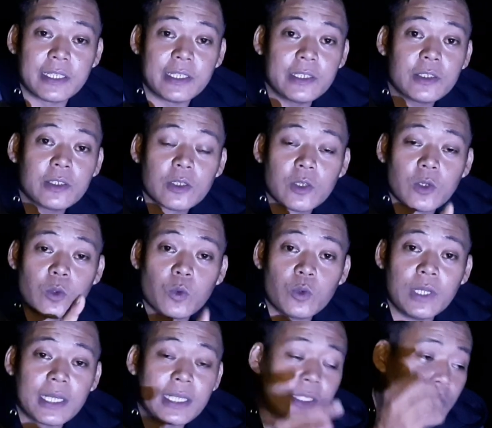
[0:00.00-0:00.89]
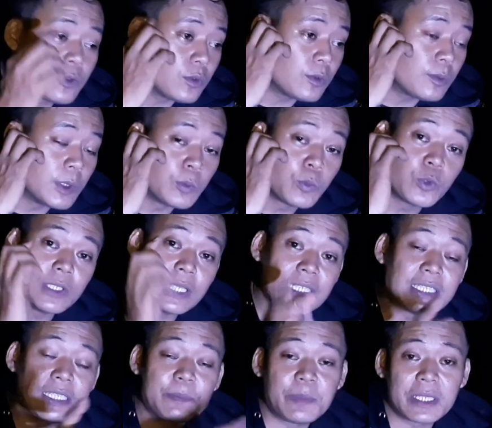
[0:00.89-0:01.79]
jadi udang itu
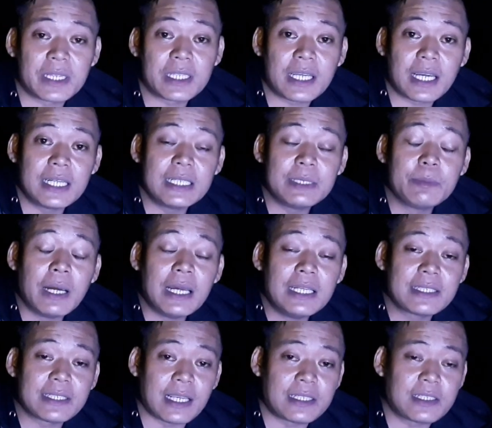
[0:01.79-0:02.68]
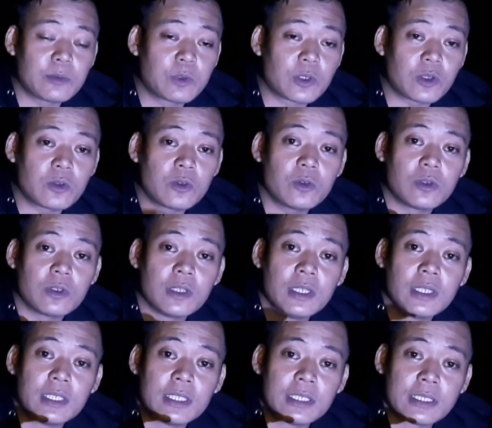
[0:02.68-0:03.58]
mempunyai sifat kanibalisasi broku
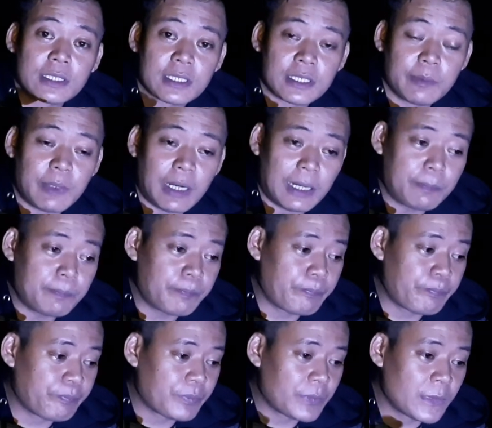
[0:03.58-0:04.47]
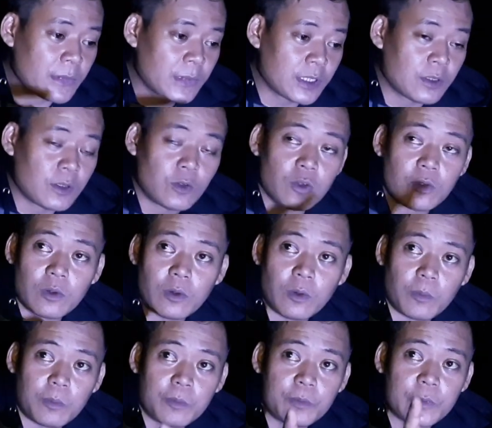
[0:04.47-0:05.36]
sebab
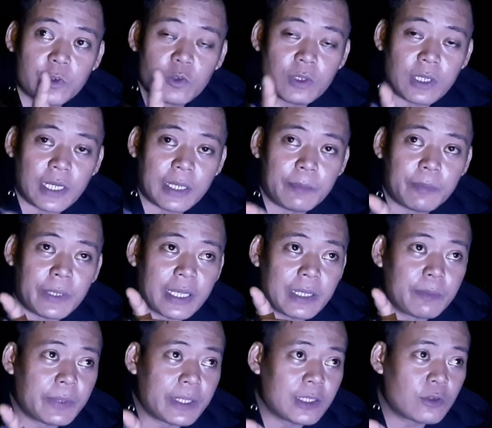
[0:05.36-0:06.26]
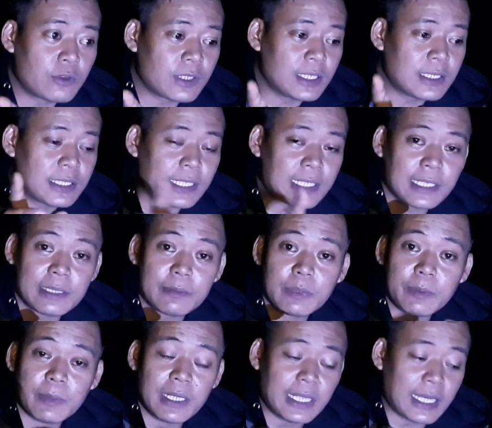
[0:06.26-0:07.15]
tukang empang-empang itu kan
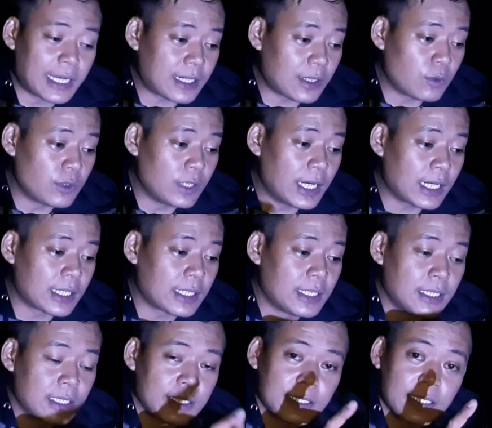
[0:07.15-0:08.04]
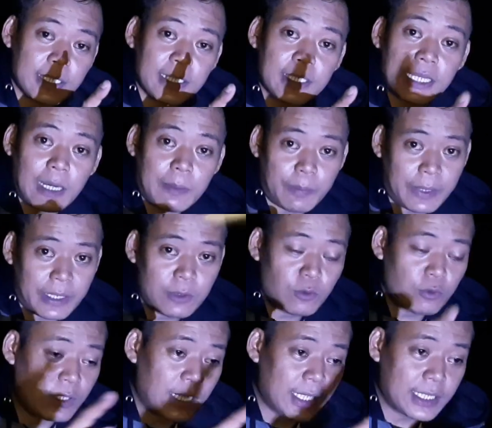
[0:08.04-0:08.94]
sering memelihara udang. Jadi kapan
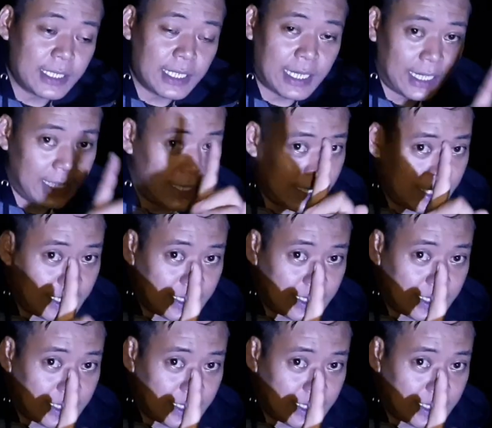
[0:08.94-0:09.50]
udangnya ada